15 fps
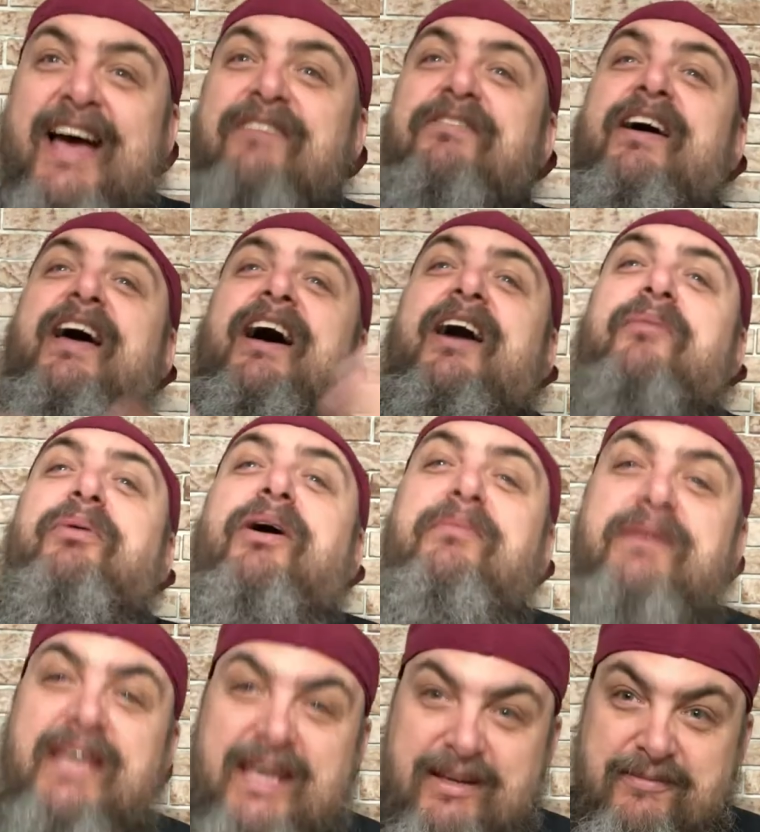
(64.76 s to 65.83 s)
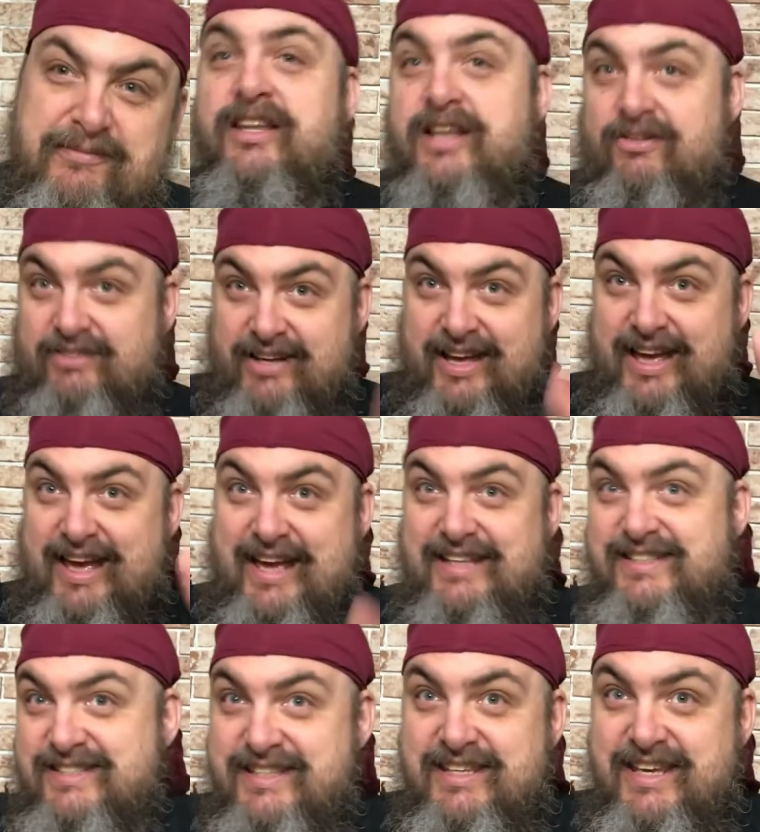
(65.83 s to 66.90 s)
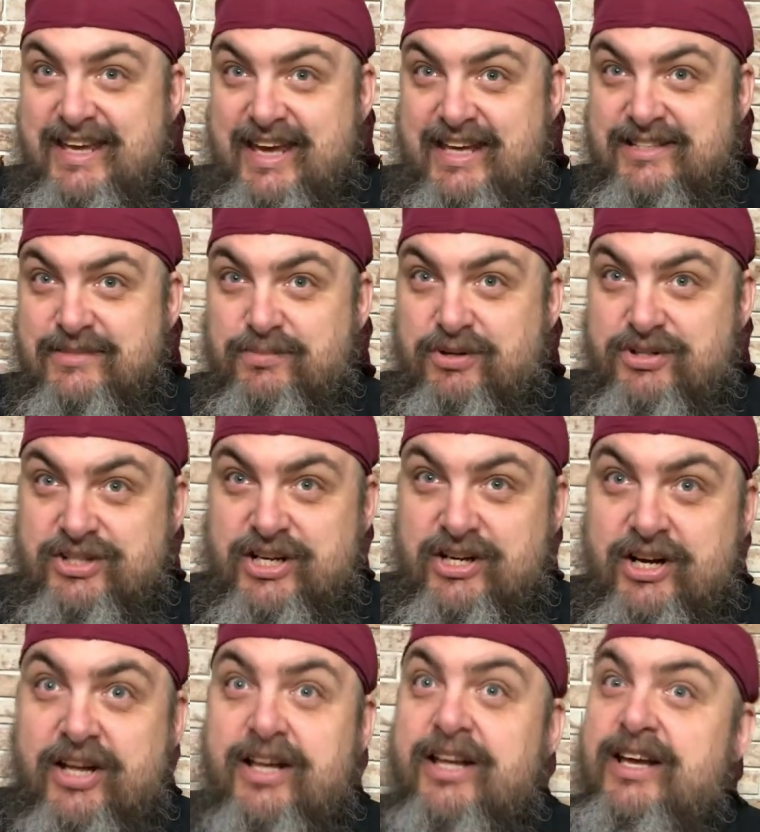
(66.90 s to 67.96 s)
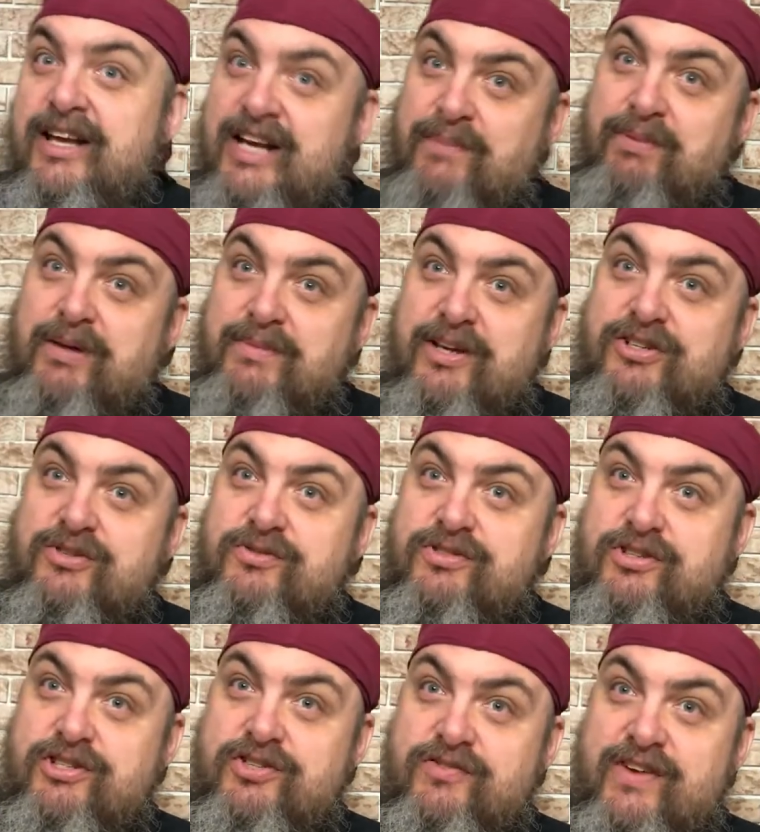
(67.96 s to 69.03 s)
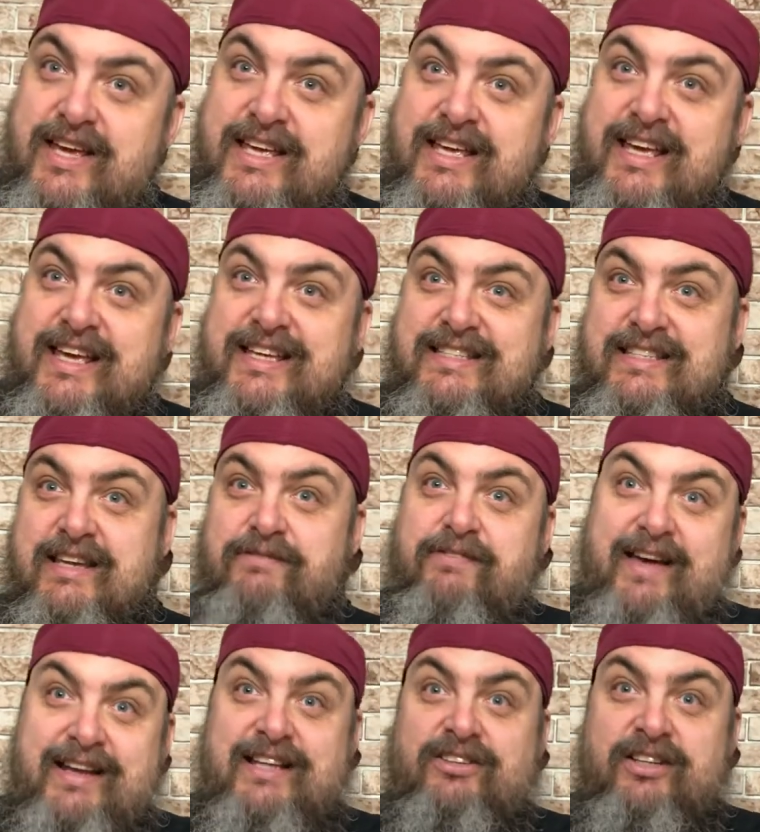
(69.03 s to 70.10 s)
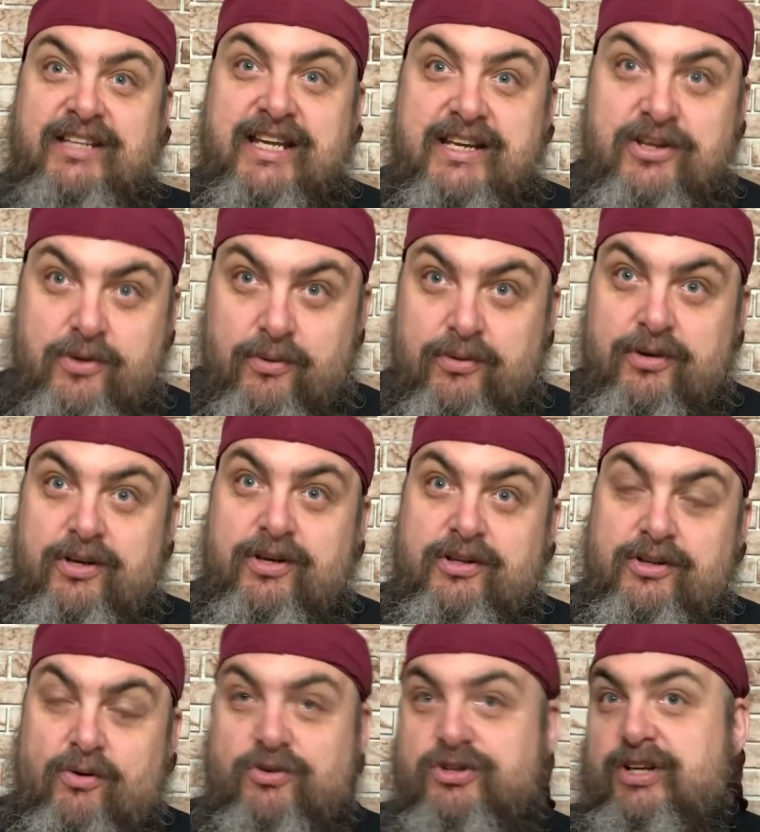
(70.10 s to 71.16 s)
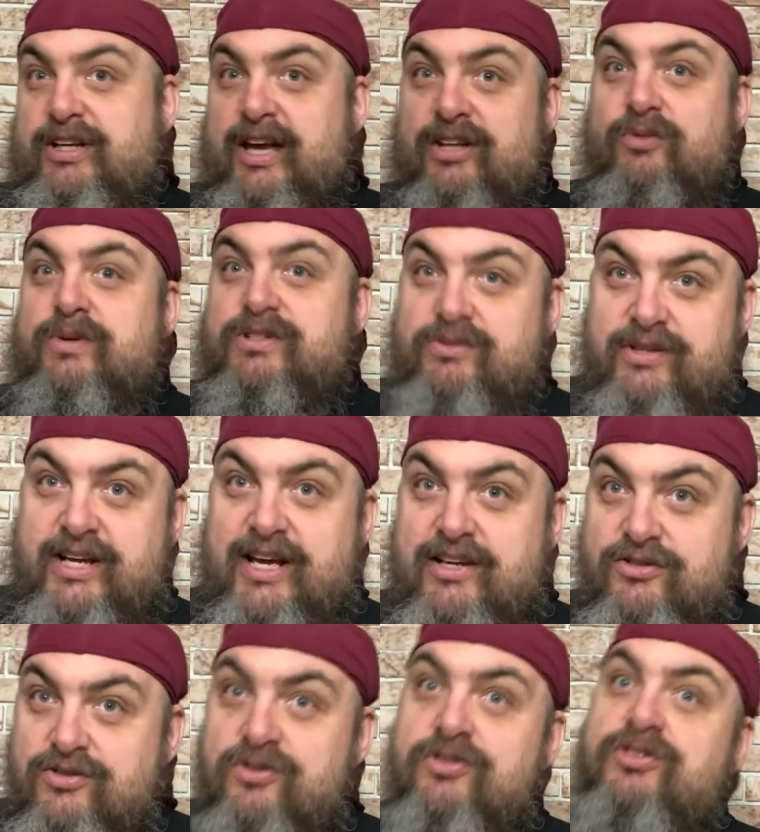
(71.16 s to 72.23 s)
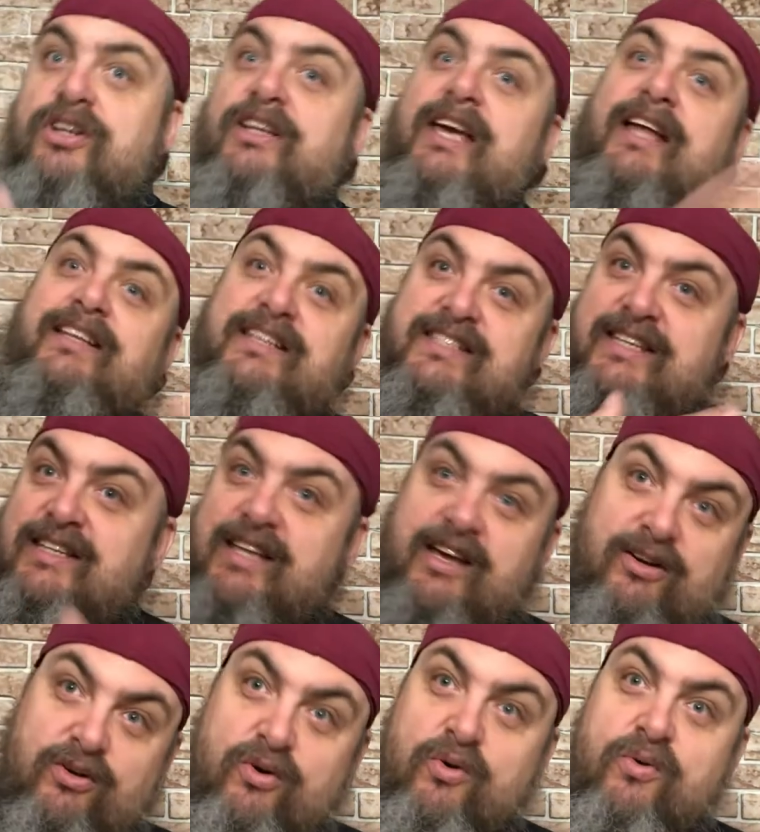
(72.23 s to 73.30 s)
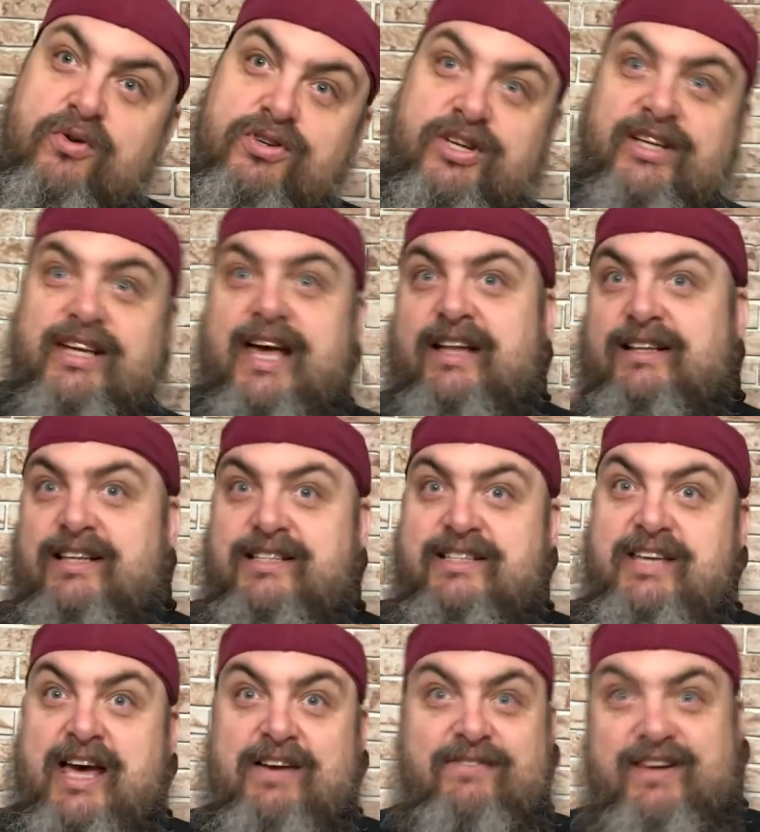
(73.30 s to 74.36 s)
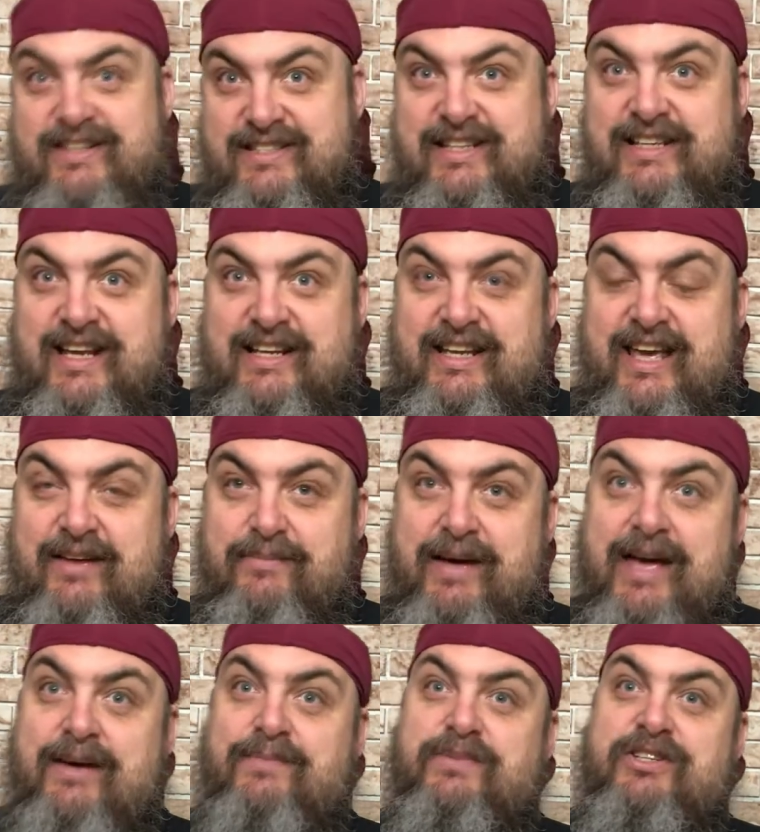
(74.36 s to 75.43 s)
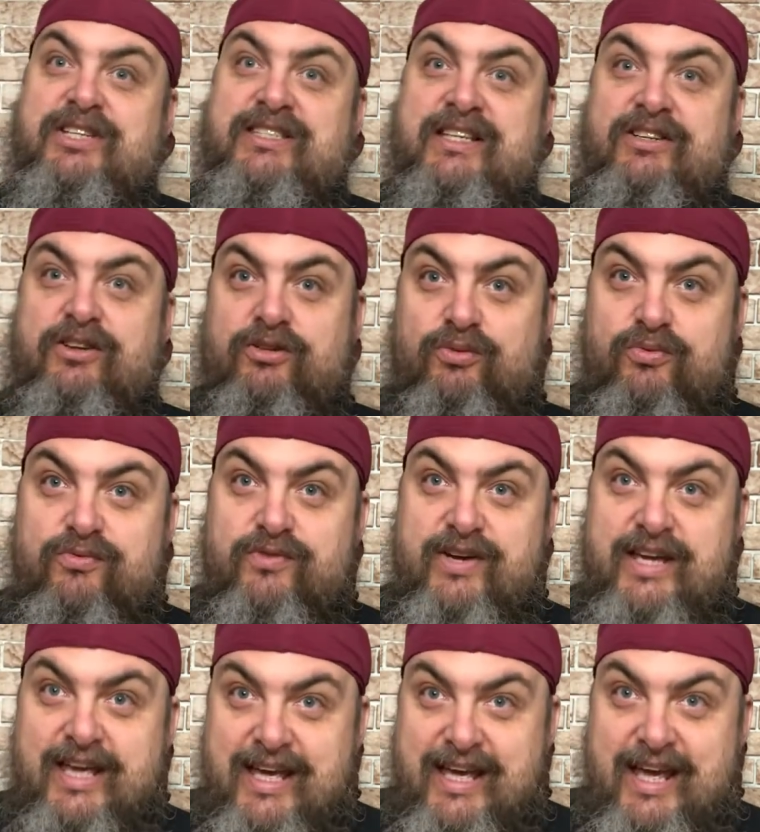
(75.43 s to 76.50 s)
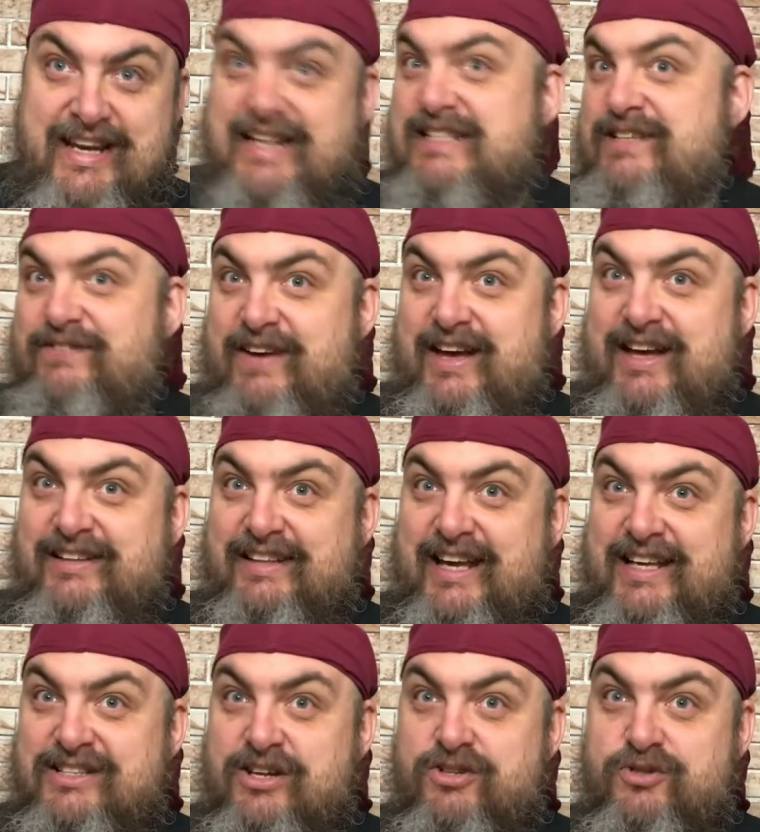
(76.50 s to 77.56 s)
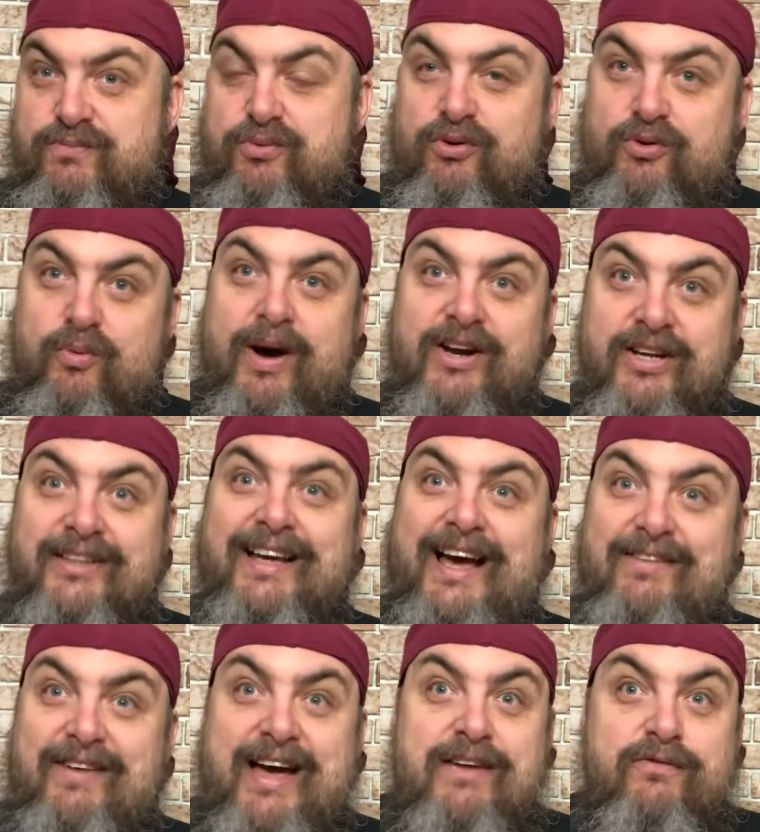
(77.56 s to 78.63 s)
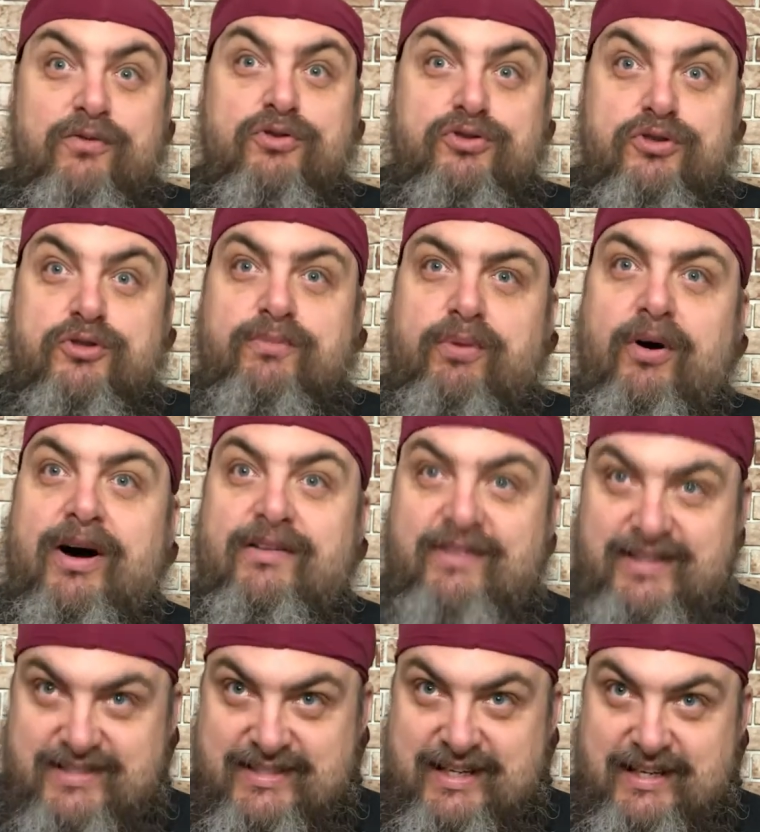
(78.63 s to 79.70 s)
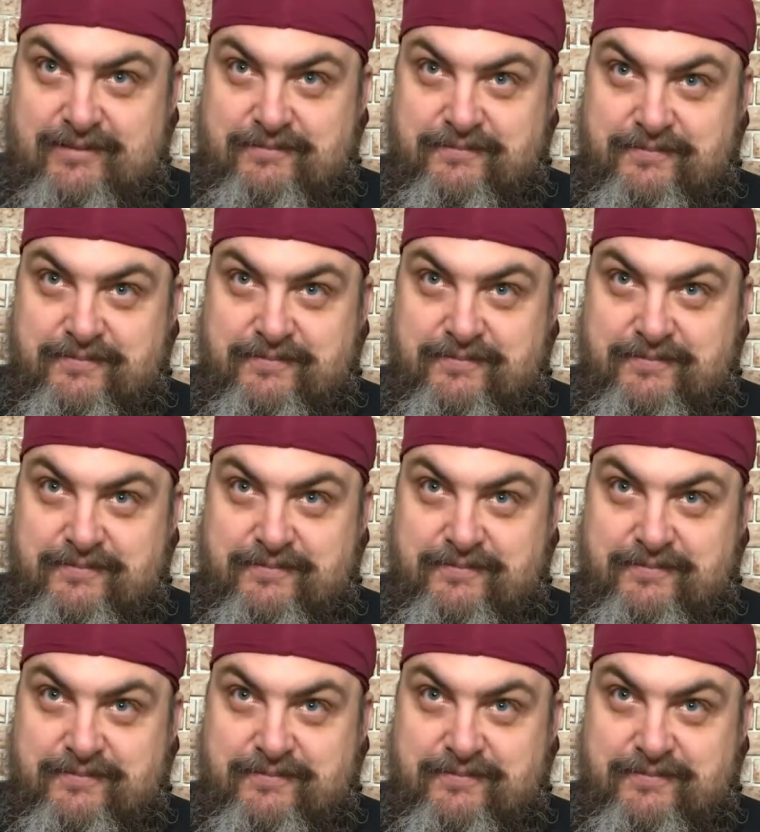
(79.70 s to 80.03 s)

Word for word: à faire en premier. Donc, assigné à ce projet-là, la première chose que je fais, c'est faire l'état des lieux. Donc, je regarde où est-ce qu'on est rendu, je regarde qu'est-ce qui est en cours, je regarde qu'est-ce qui a avancé dernièrement, puis j'essaie de trouver les différentes raisons du pourquoi le travail veut juste pas avancer.